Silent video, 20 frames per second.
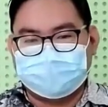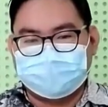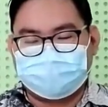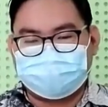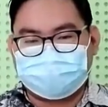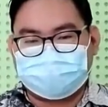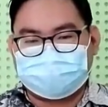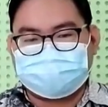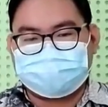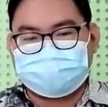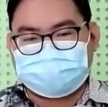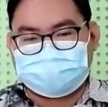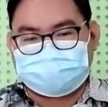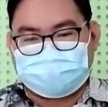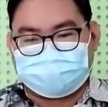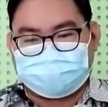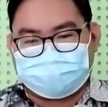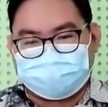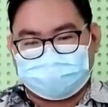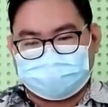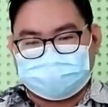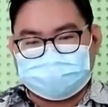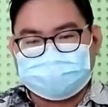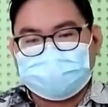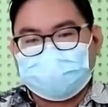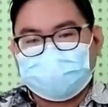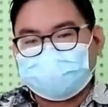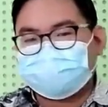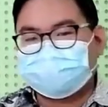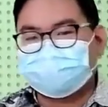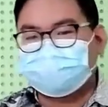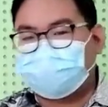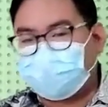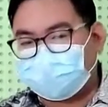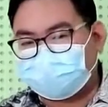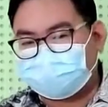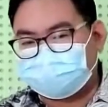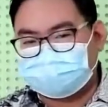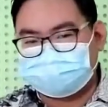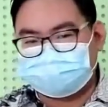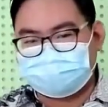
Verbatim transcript: kok kita bisa sampai dilihat Tuhan,